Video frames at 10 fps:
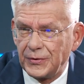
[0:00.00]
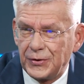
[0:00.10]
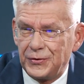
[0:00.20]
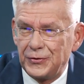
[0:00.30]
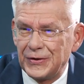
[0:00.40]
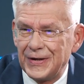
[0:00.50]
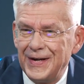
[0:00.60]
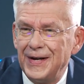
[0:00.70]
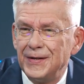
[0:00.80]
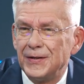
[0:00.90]
powiedzieć,
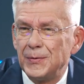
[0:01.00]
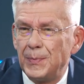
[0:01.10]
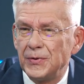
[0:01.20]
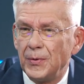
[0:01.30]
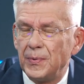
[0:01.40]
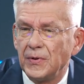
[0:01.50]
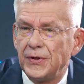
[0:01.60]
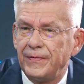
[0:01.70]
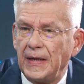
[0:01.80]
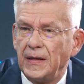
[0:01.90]
sposób
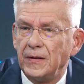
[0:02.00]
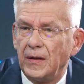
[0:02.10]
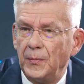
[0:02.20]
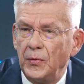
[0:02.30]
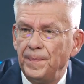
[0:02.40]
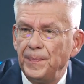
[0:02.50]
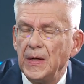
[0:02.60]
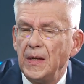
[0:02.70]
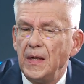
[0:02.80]
ogrzewania domu.